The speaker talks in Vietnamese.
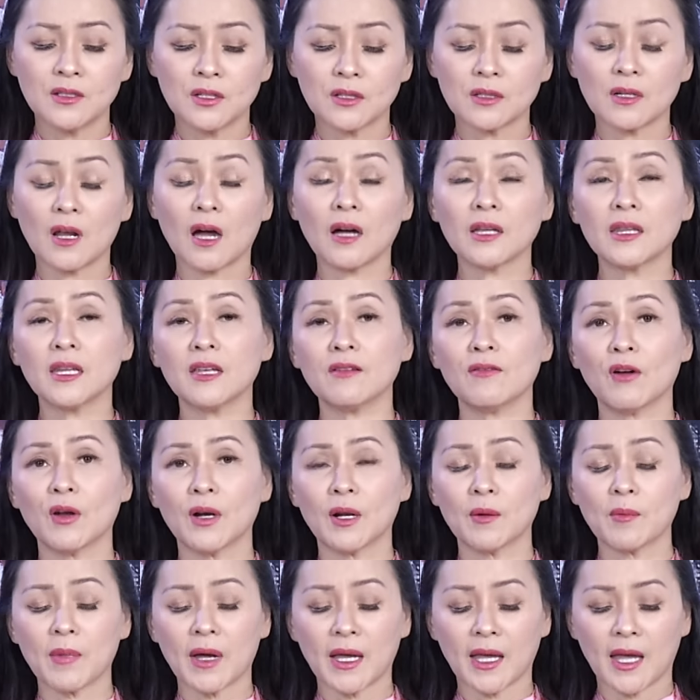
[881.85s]
Trước đó thì
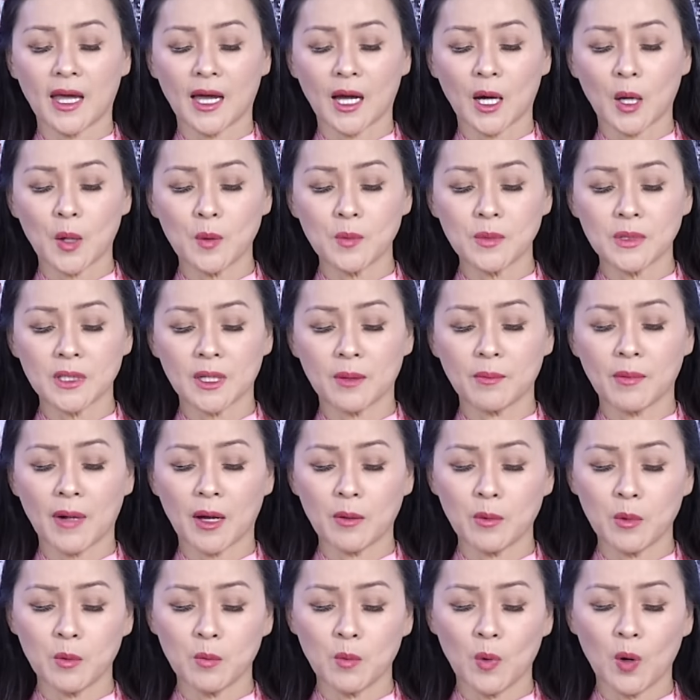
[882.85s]
vào năm
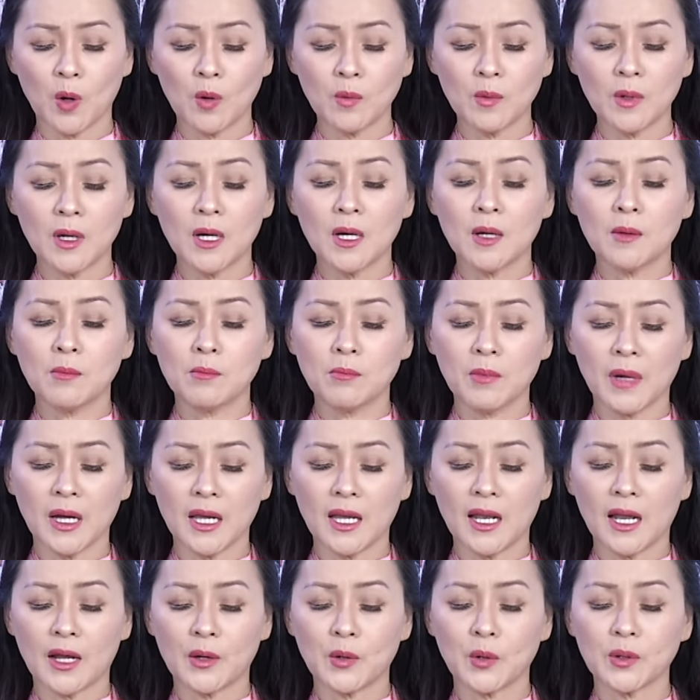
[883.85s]
2021,
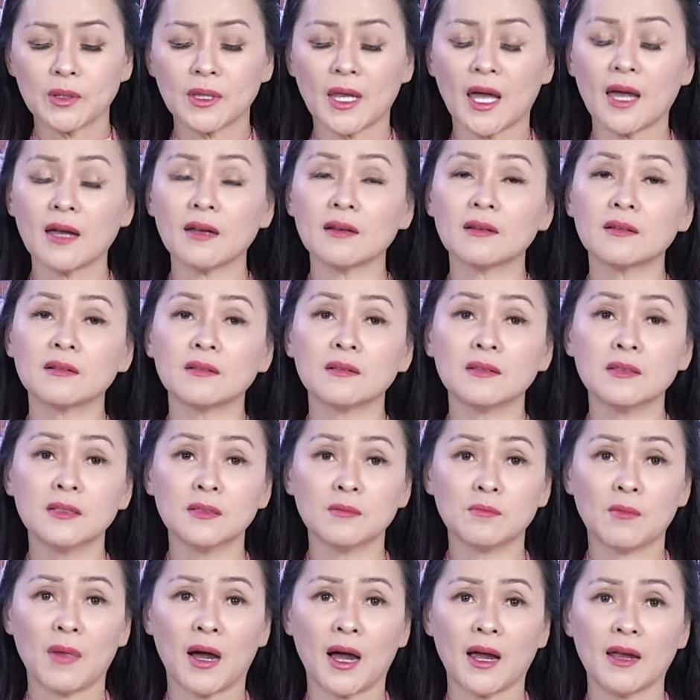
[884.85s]
Mỹ là đối tác
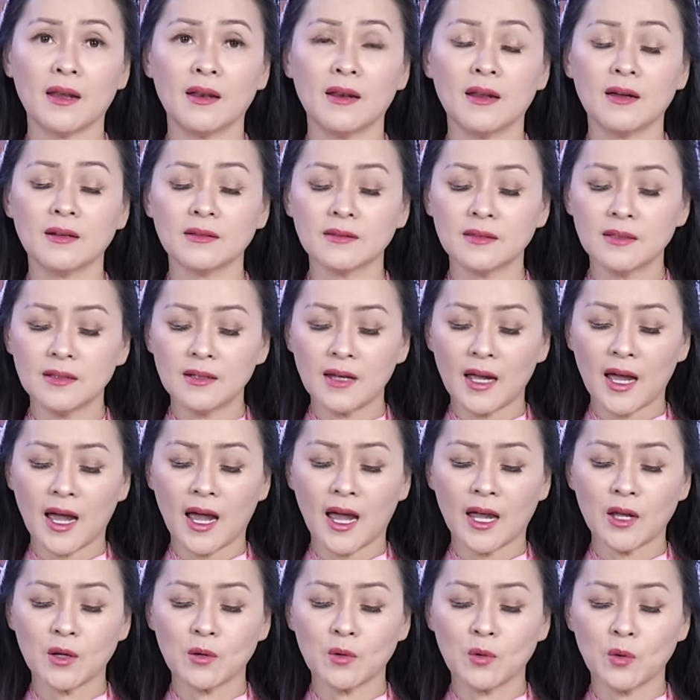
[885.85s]
thương mại lớn thứ
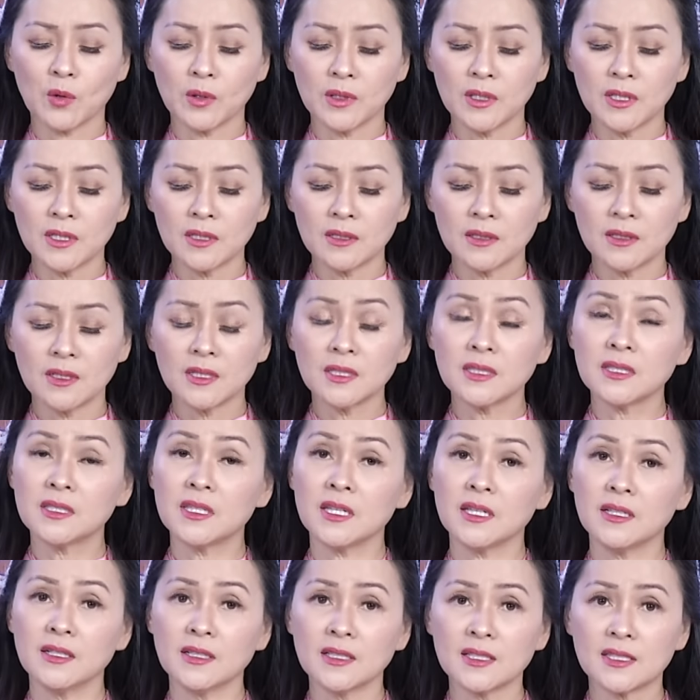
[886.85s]
hai của Đức
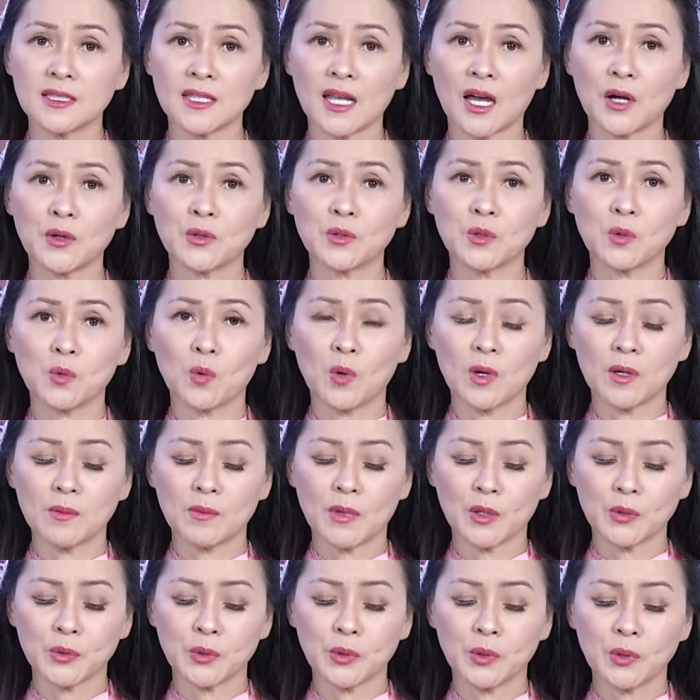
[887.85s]
chỉ đứng sau Trung Quốc
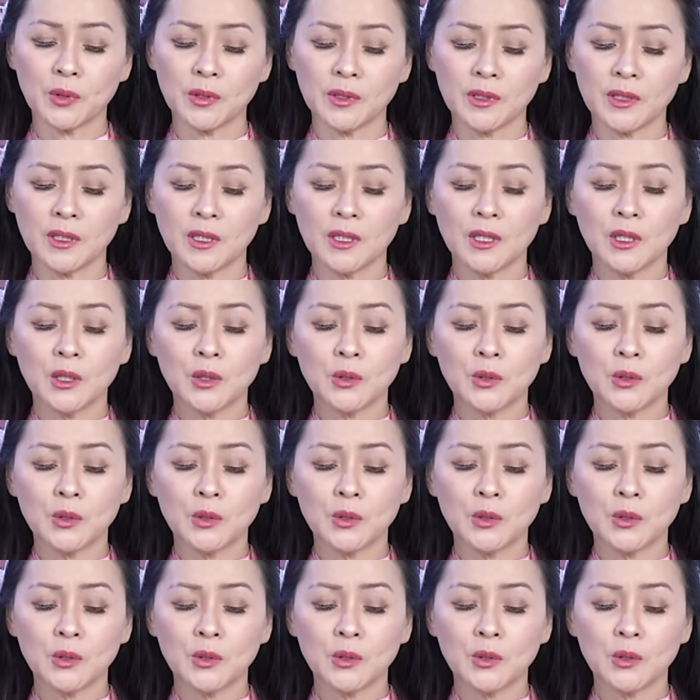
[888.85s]
mà thôi.